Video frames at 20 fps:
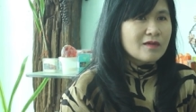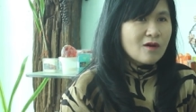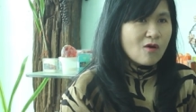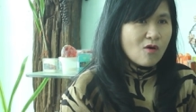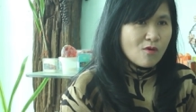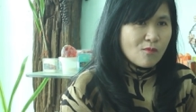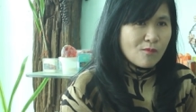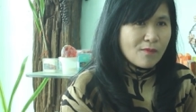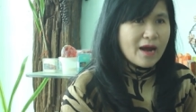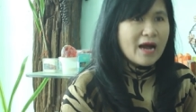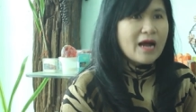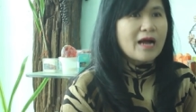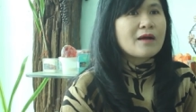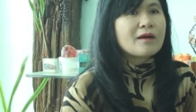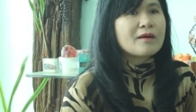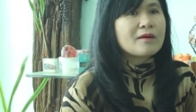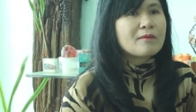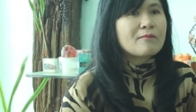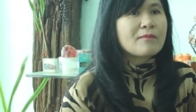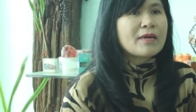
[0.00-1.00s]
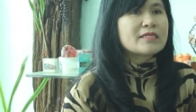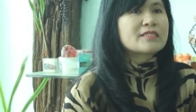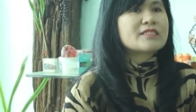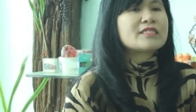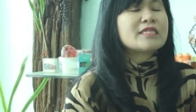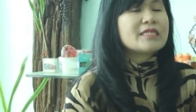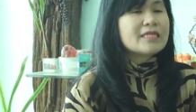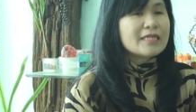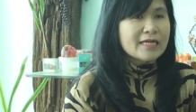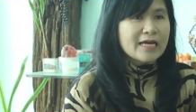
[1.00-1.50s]
ลองมาแมท
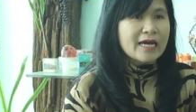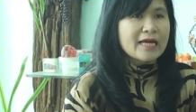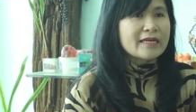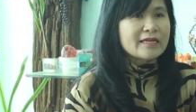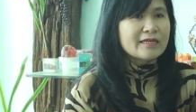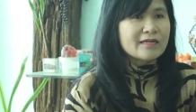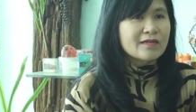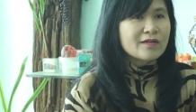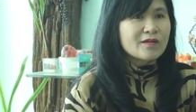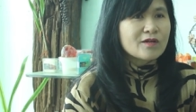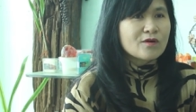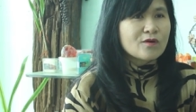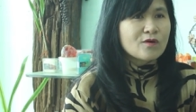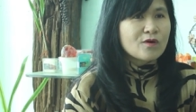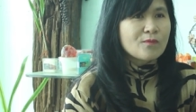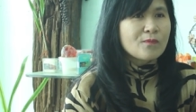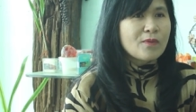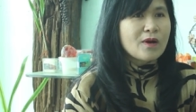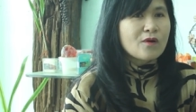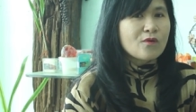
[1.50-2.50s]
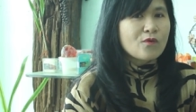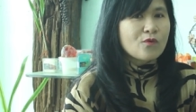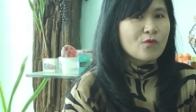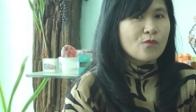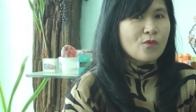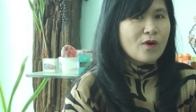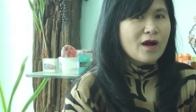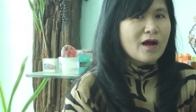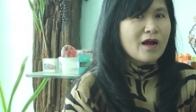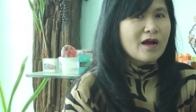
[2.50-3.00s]
ชิ่งกัน ก็ปรากฏ
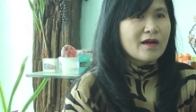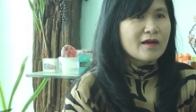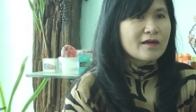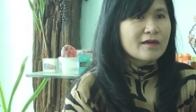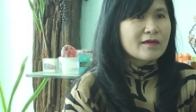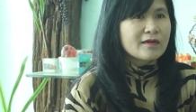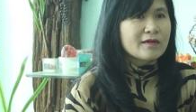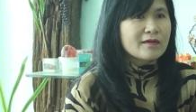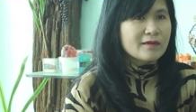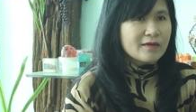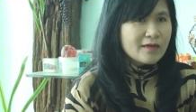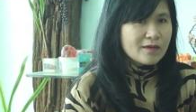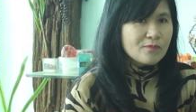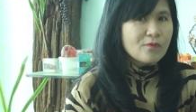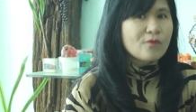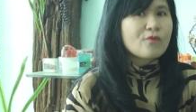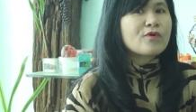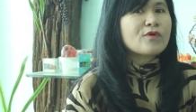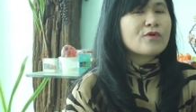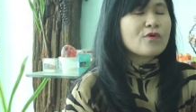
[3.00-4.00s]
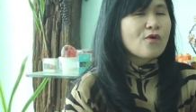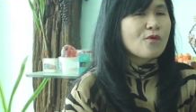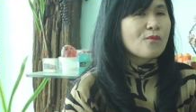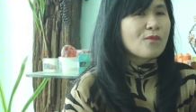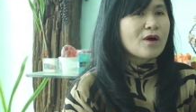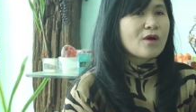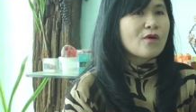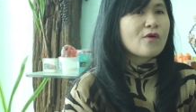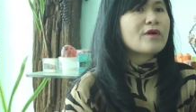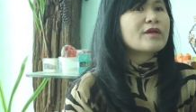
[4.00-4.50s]
ว่าได้ผลออก
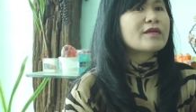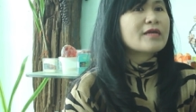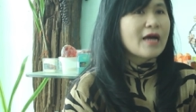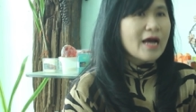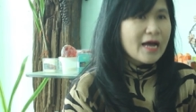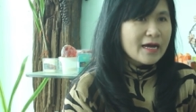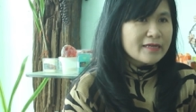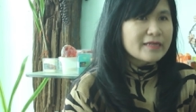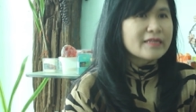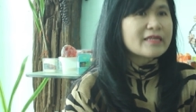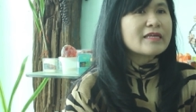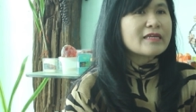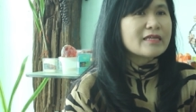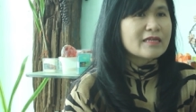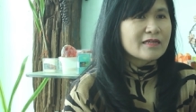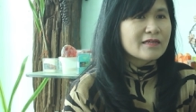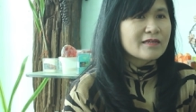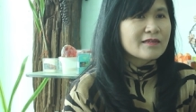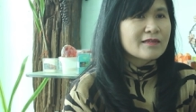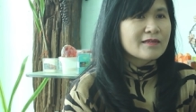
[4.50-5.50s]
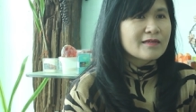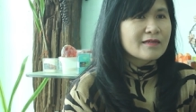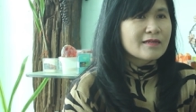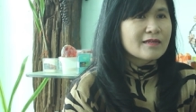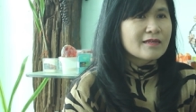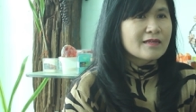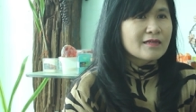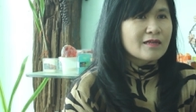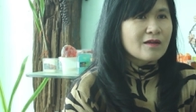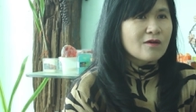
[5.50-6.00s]
มาค่อนข้างดี
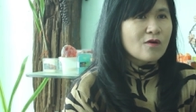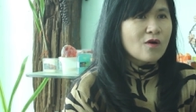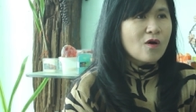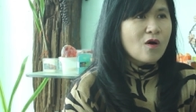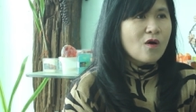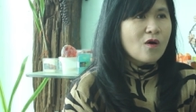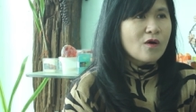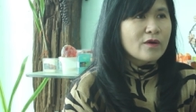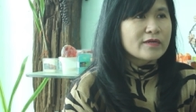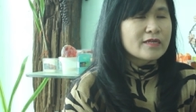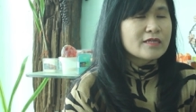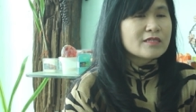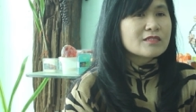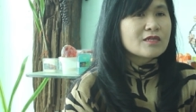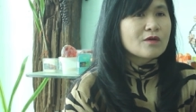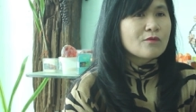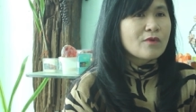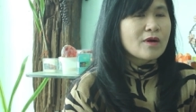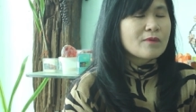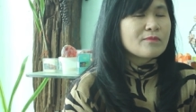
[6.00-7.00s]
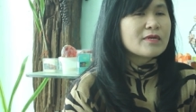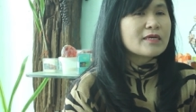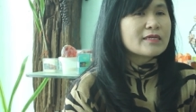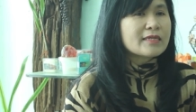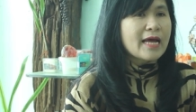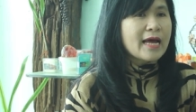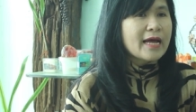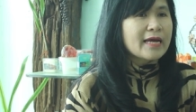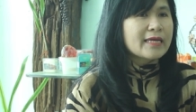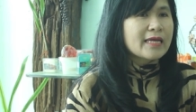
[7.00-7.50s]
แล้วก็เนื่องจากว่าเมือง
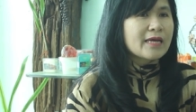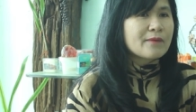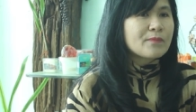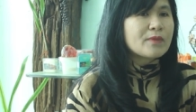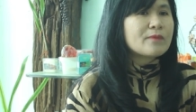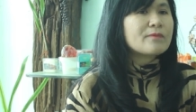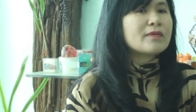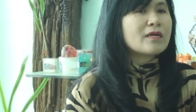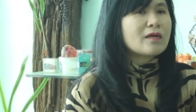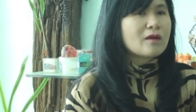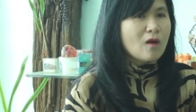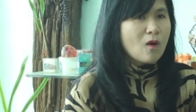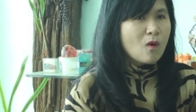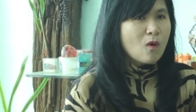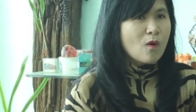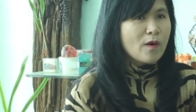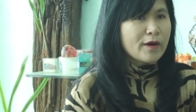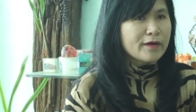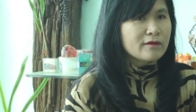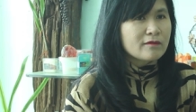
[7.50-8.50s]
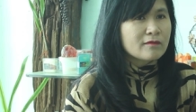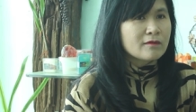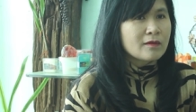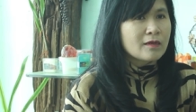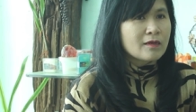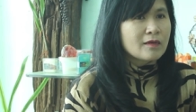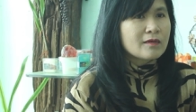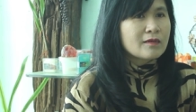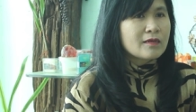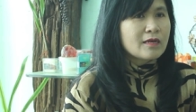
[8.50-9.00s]
ไทยเป็นเมืองร้อน
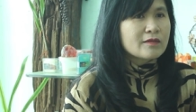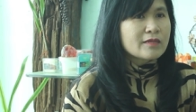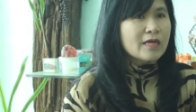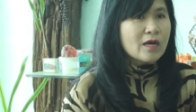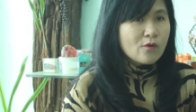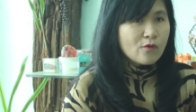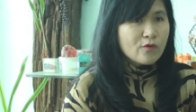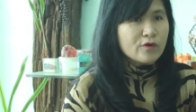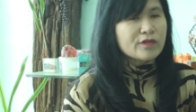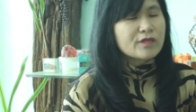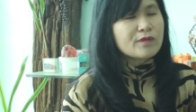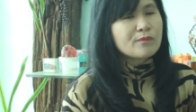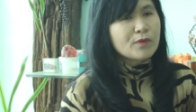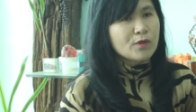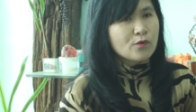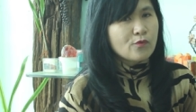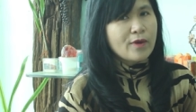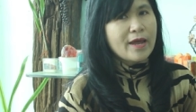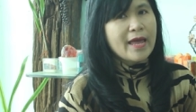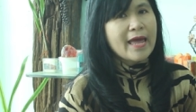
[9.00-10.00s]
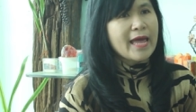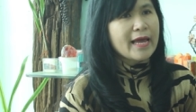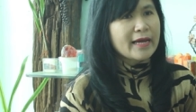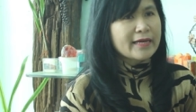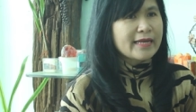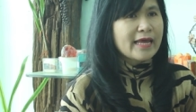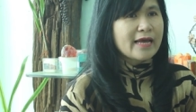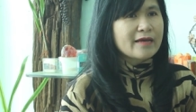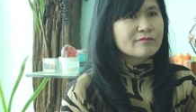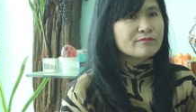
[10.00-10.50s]
และถ้าคนที่ผิวแห้ง
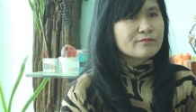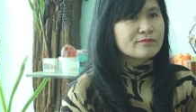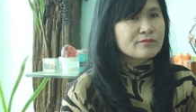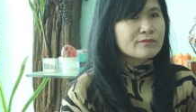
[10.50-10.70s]
เนี่ย